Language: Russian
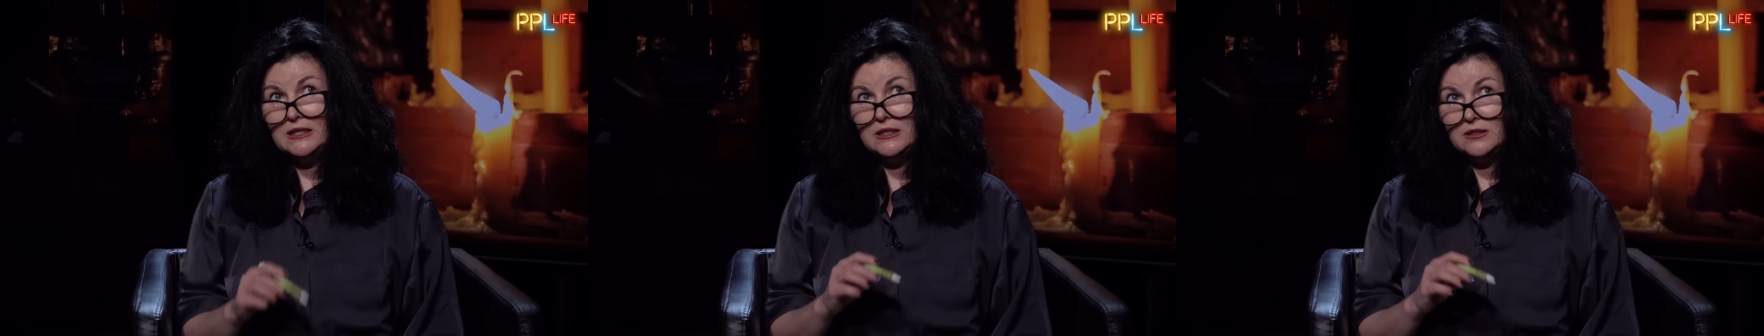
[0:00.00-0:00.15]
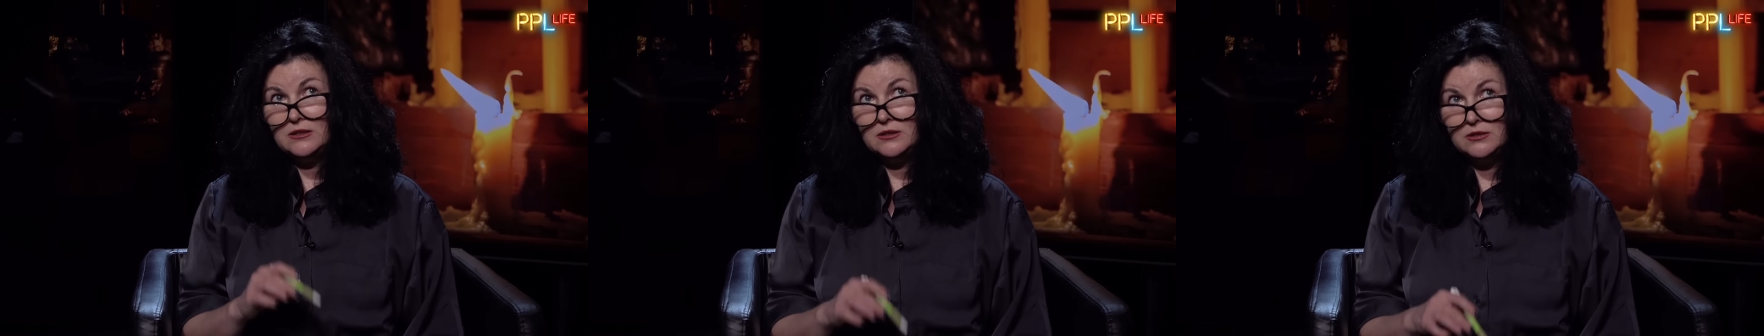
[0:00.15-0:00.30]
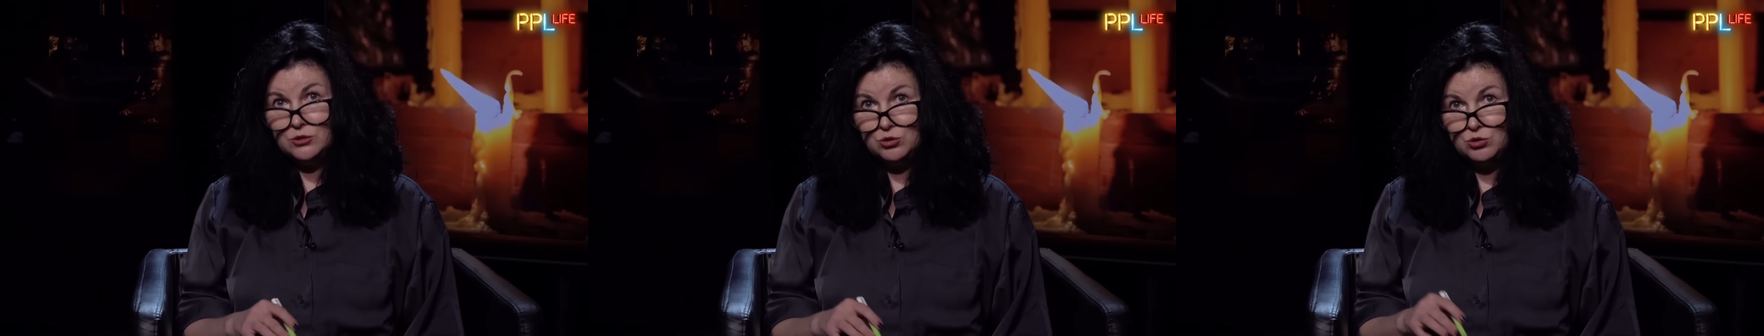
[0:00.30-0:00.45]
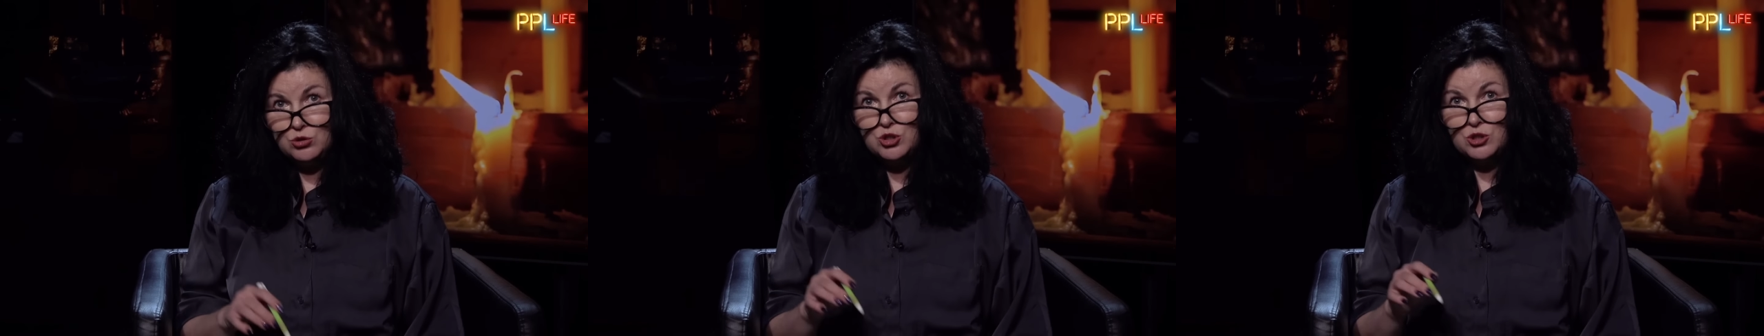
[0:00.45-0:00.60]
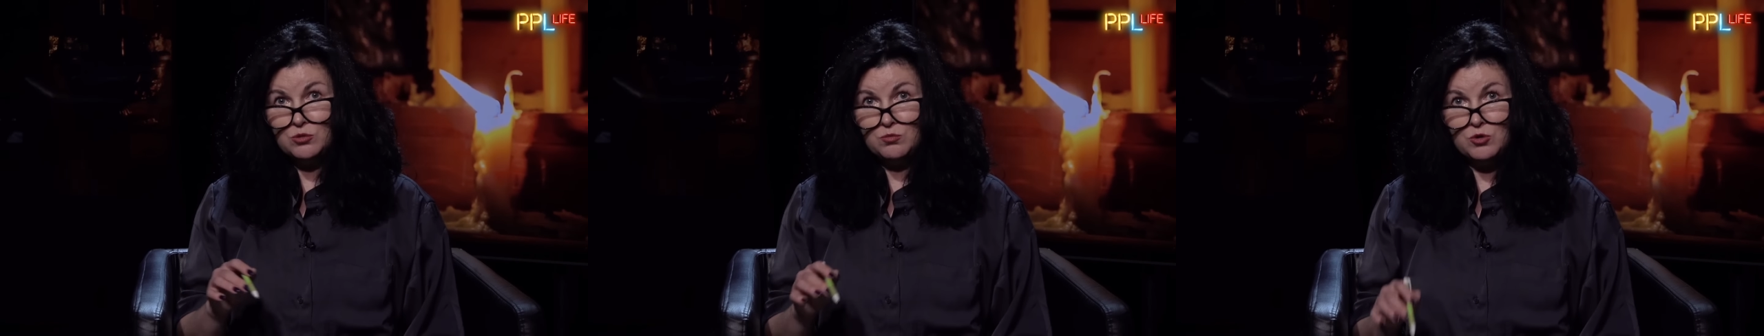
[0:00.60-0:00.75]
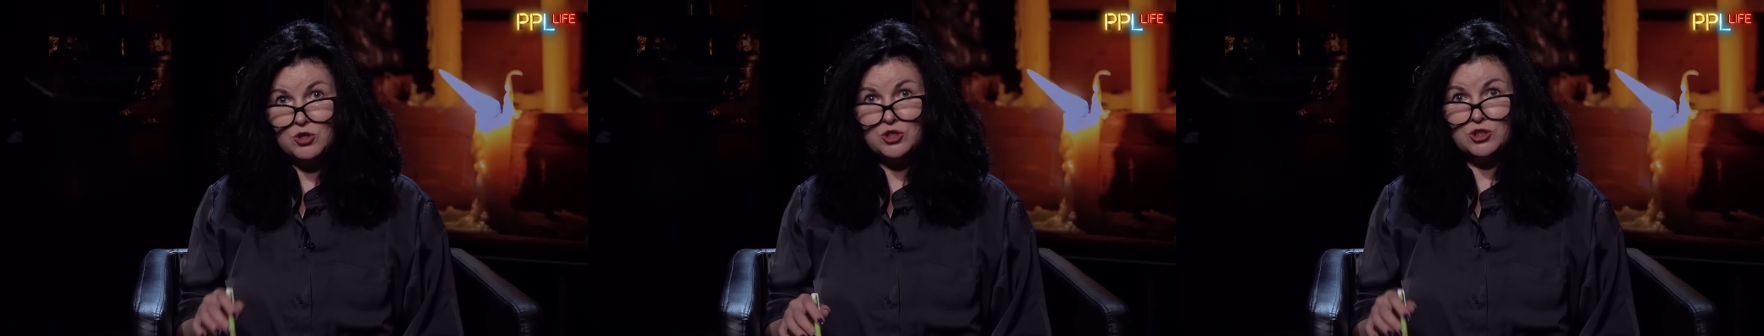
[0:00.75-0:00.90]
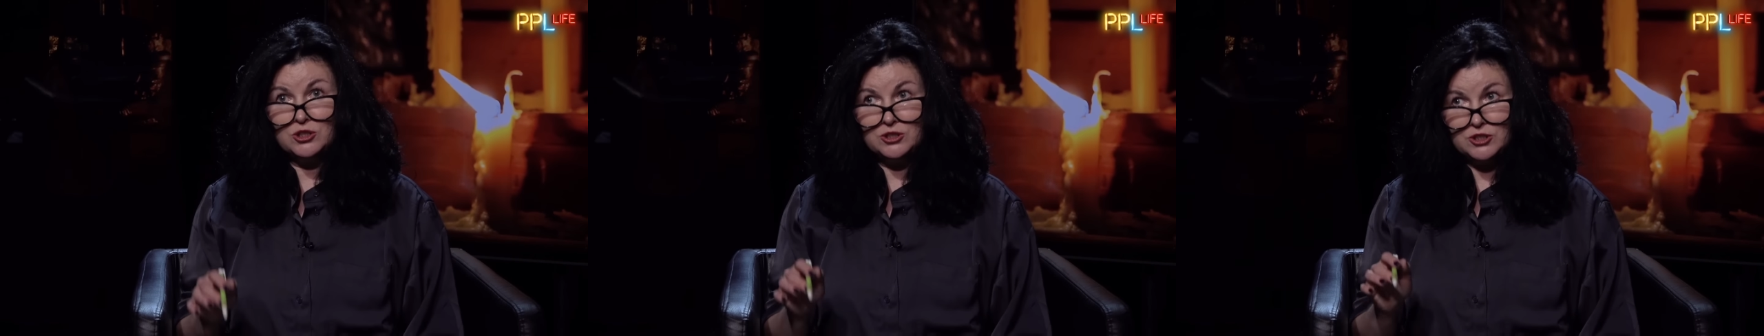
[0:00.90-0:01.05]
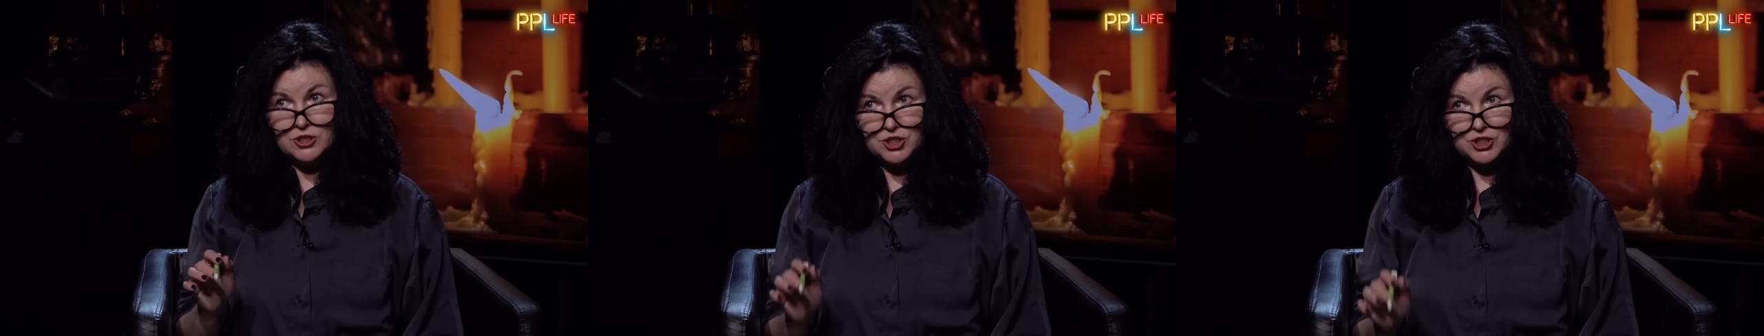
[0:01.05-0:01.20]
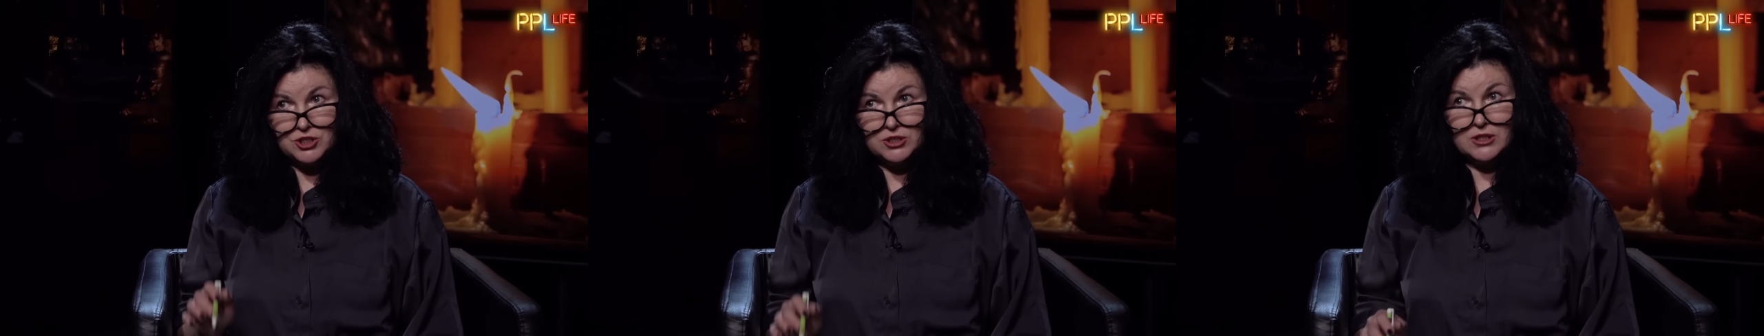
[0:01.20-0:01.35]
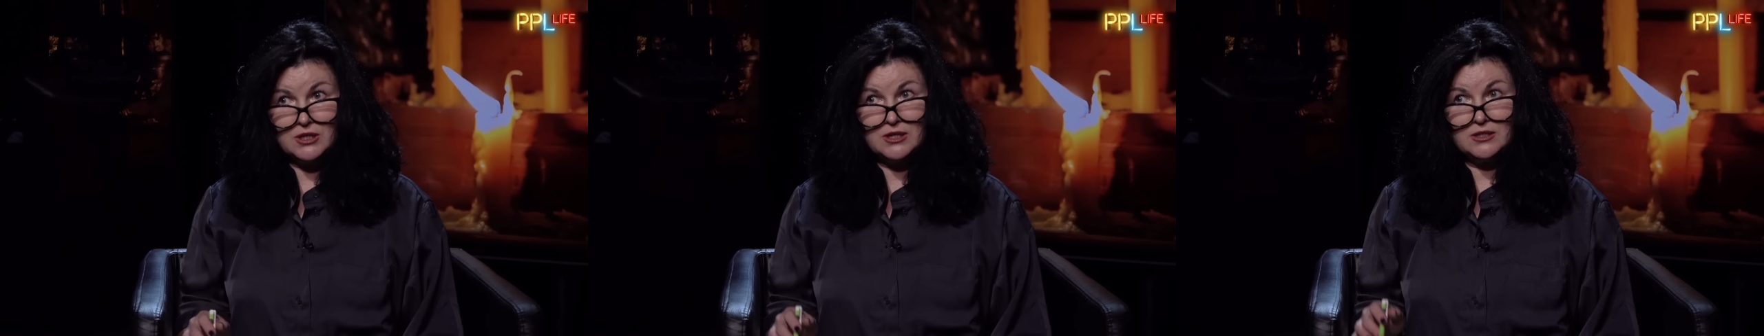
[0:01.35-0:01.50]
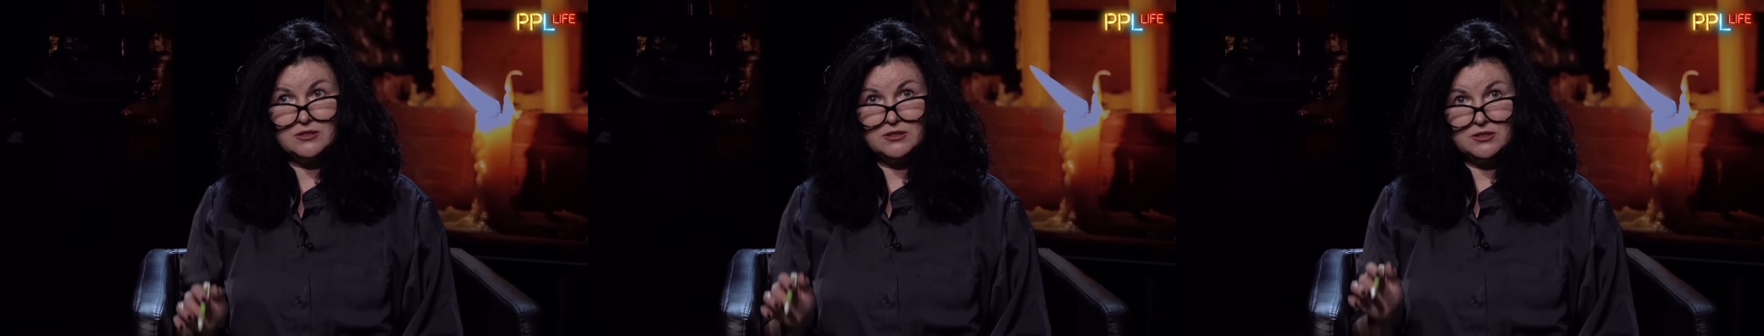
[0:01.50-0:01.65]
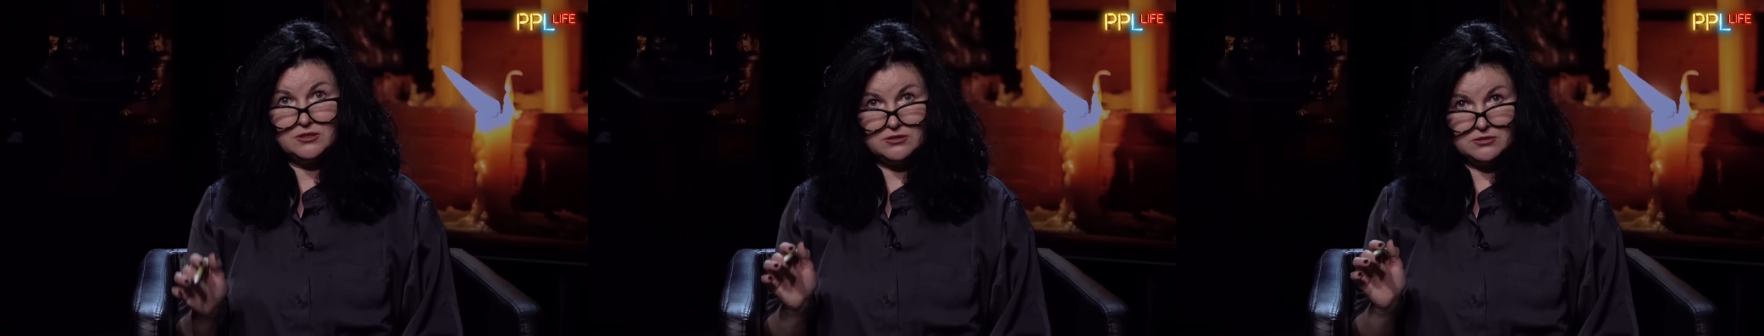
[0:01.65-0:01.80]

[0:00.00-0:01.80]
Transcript: Э, тоже можно начинать